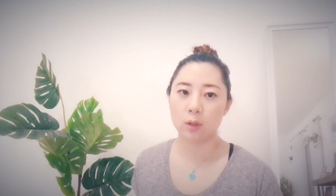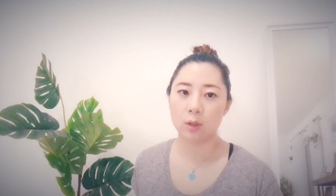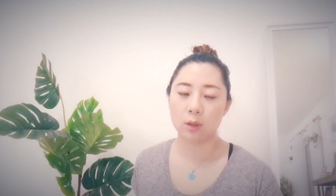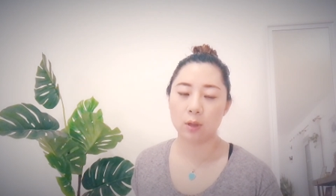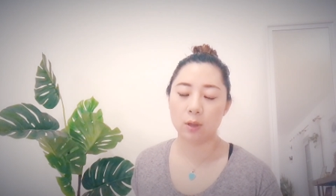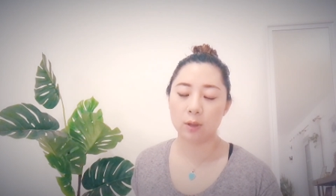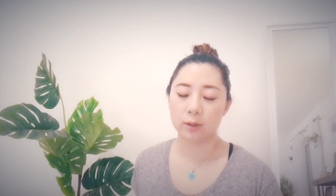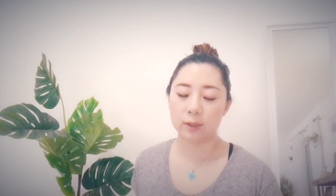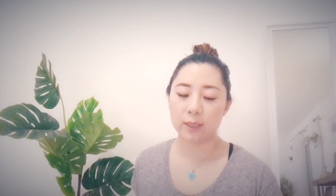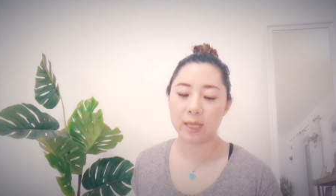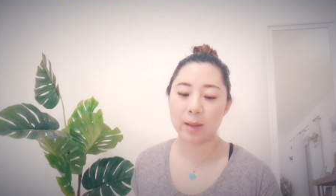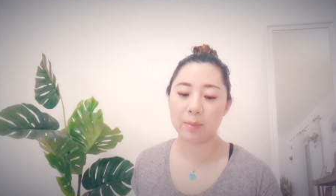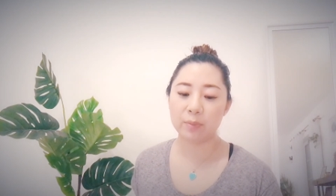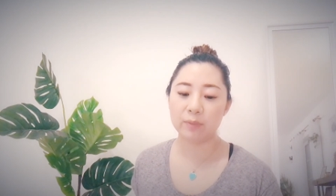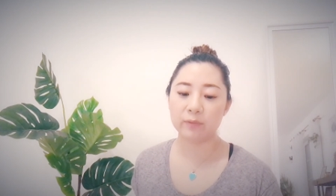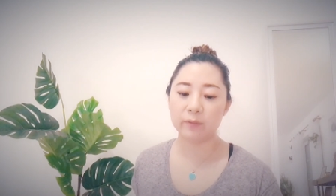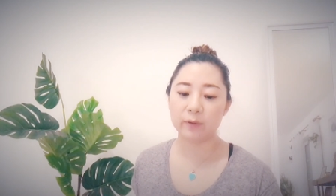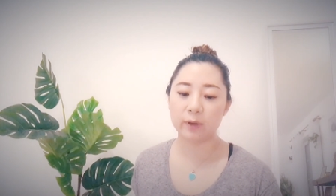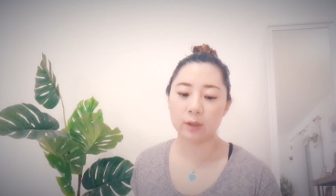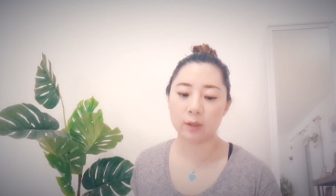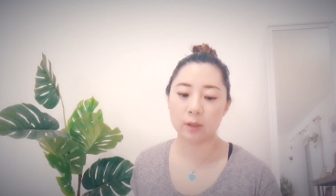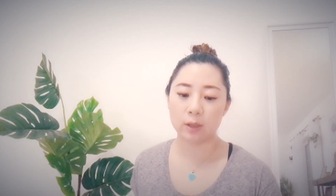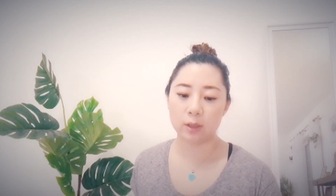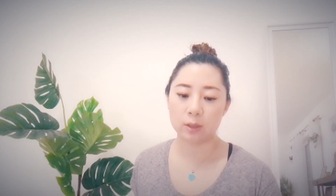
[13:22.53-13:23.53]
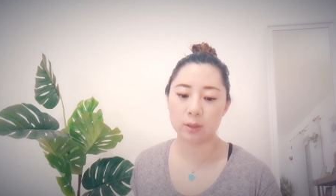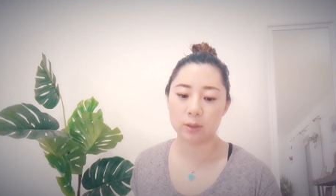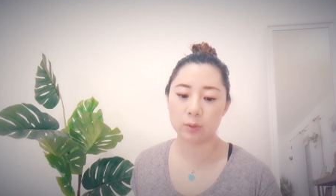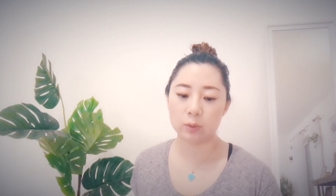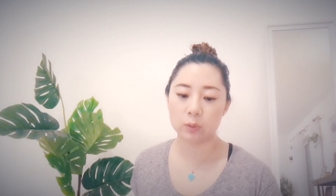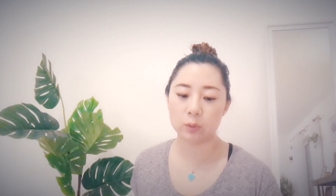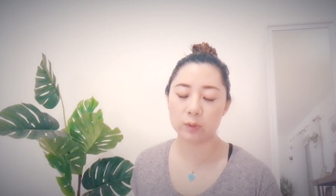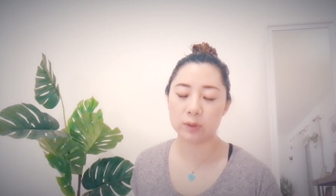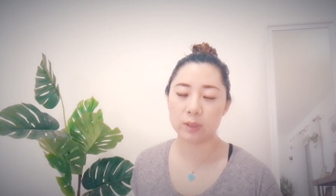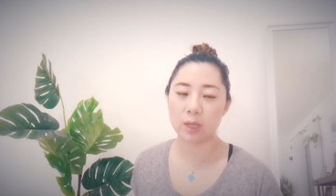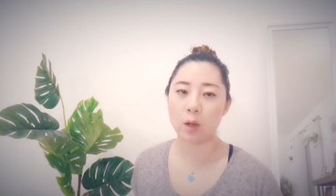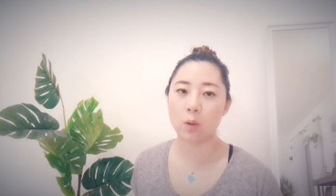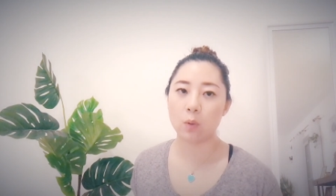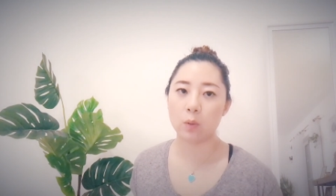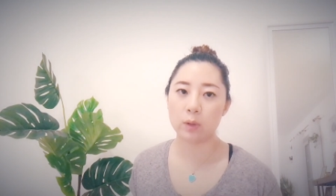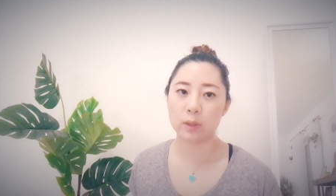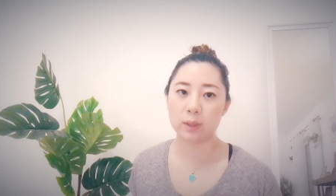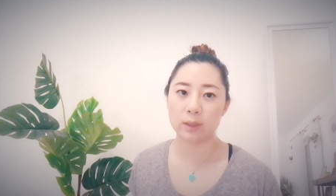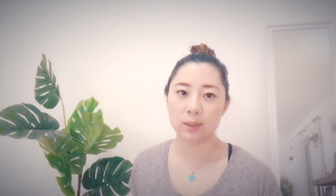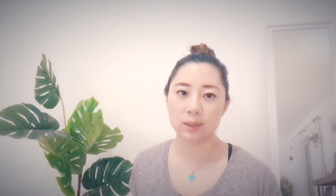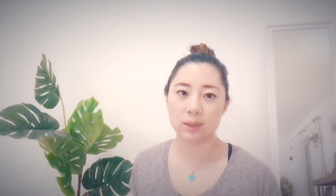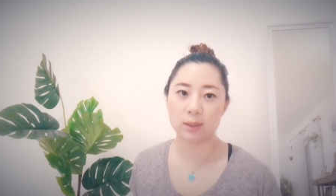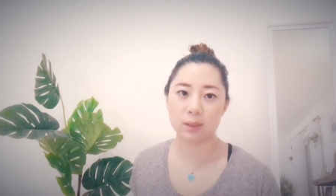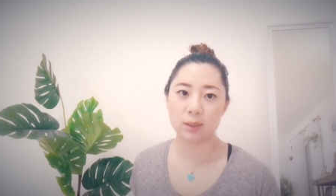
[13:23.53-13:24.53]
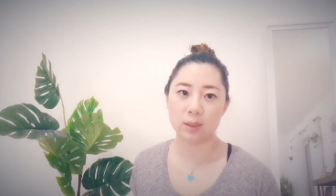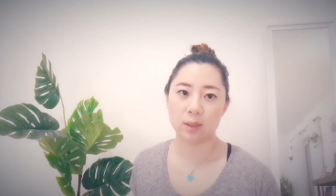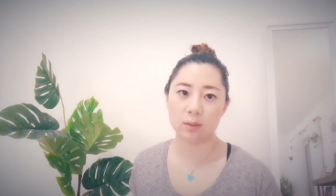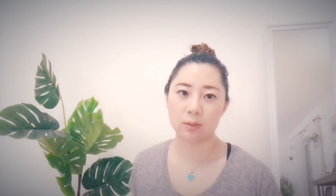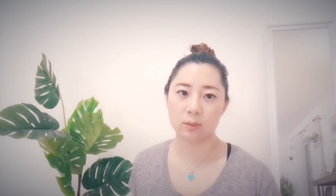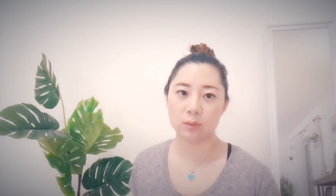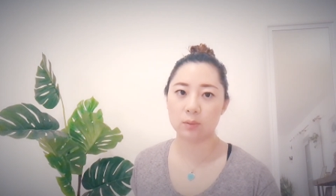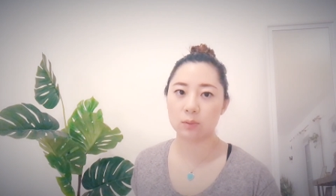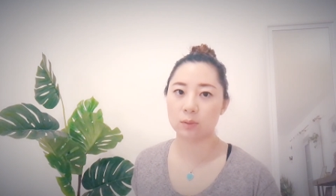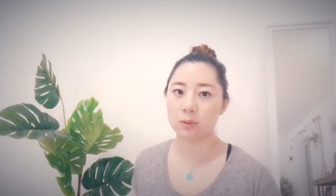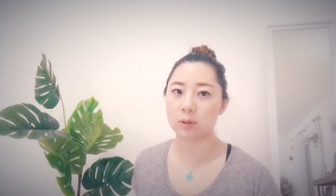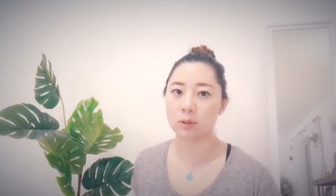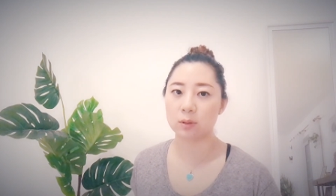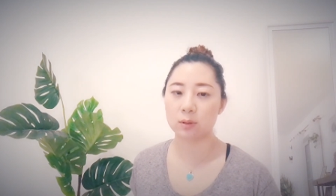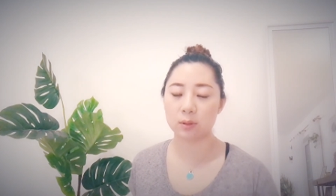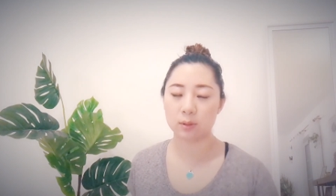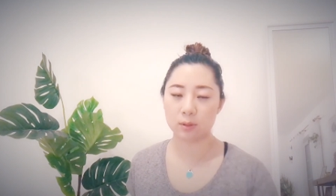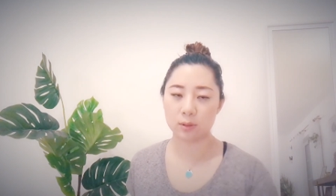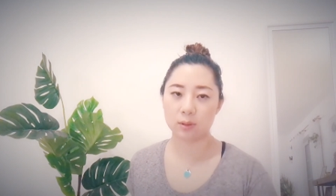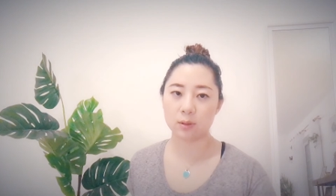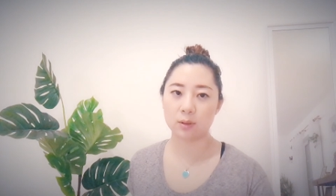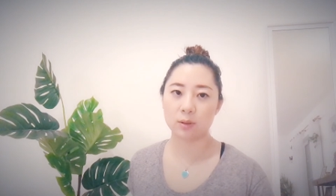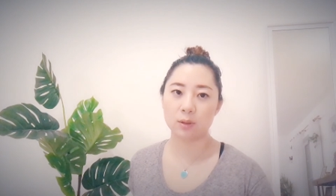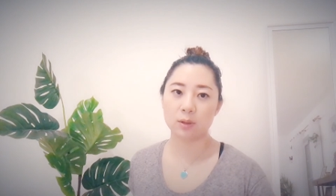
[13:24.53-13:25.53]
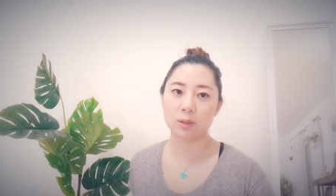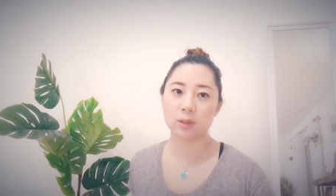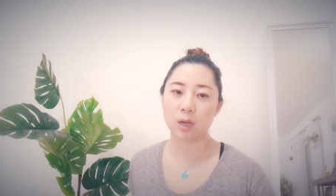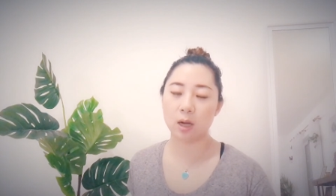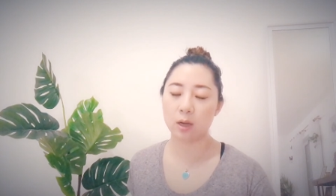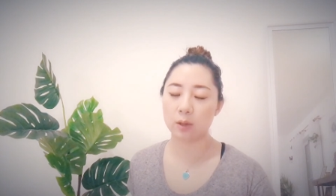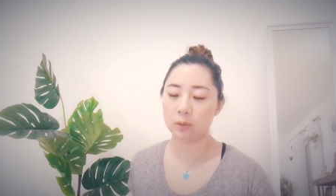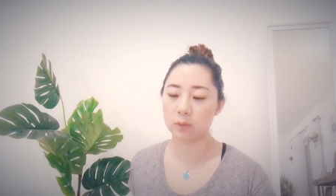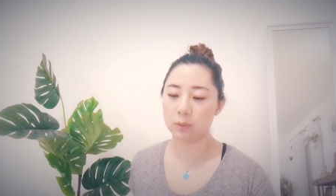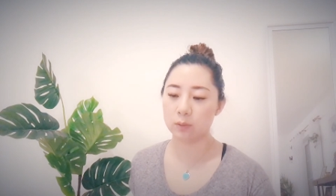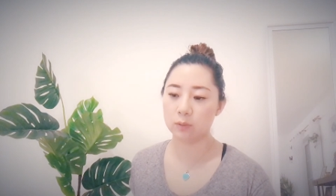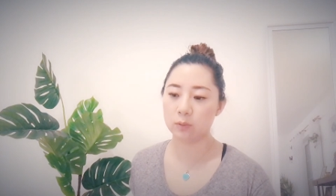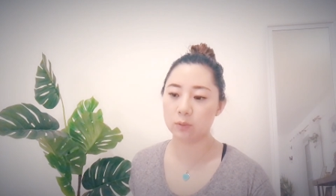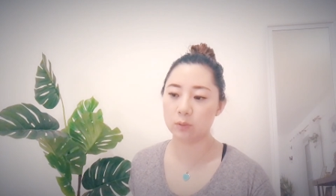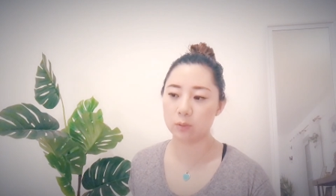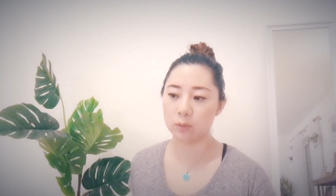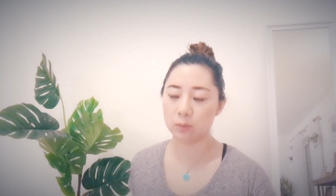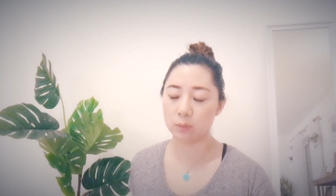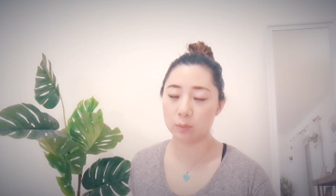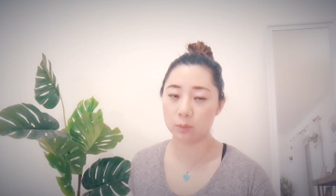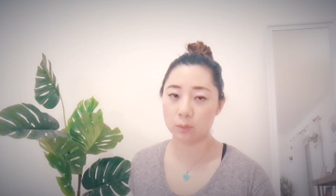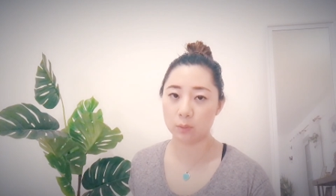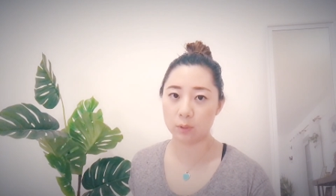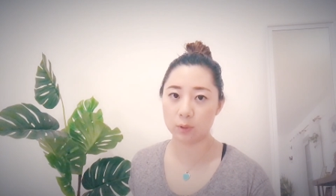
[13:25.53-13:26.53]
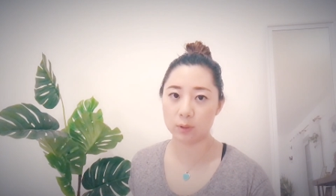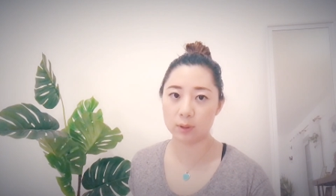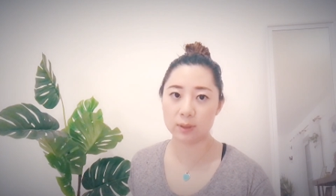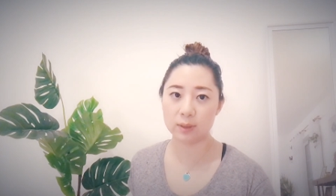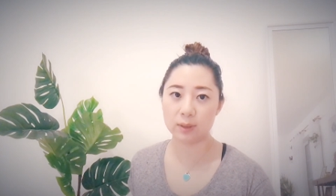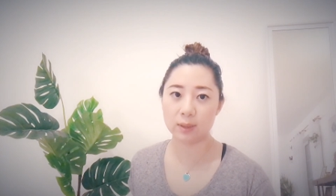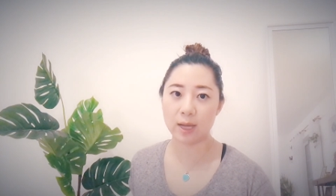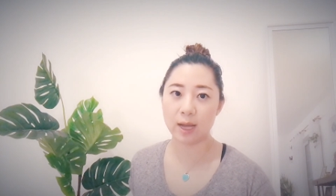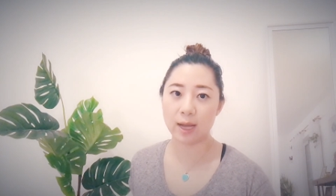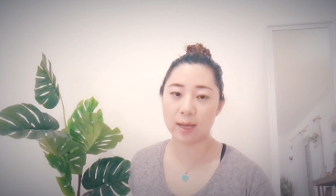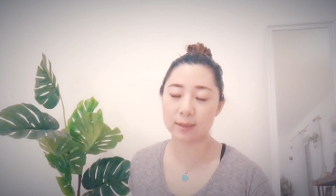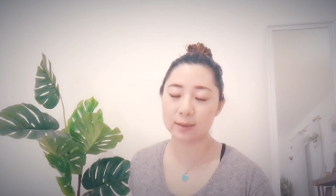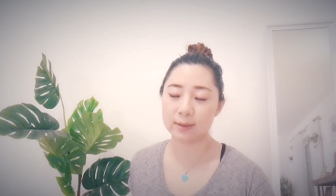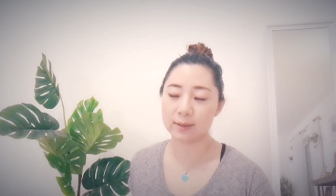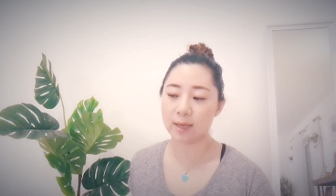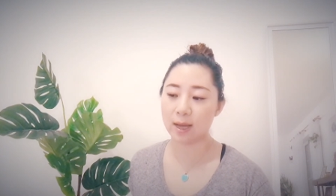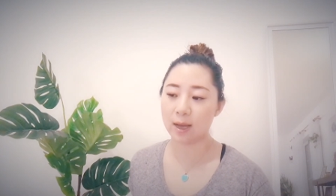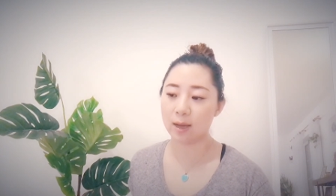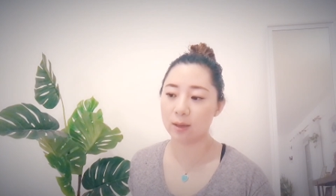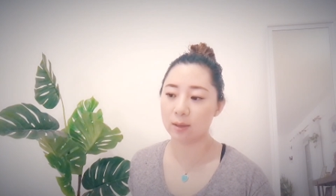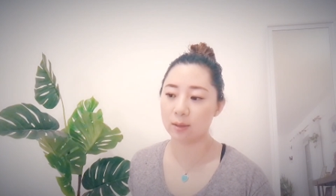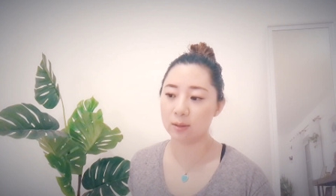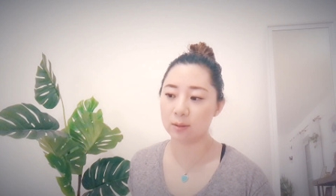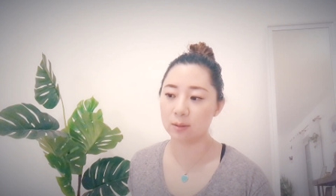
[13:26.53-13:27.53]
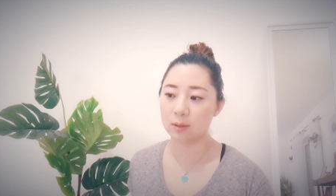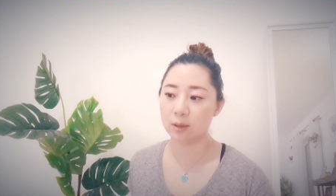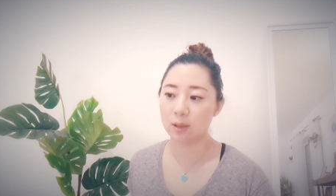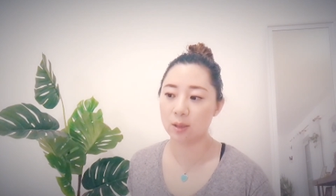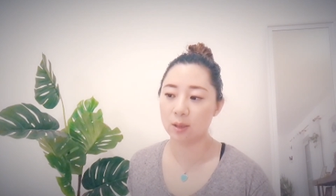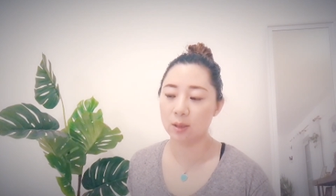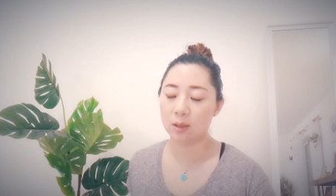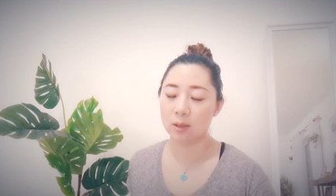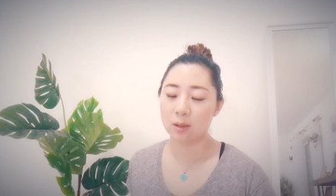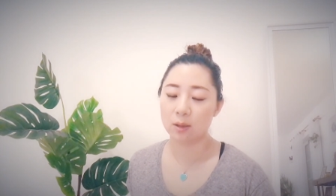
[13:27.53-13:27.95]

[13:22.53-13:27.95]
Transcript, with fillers: 呃，大部分人就像我以前就是只是上 YouTube，我下载了，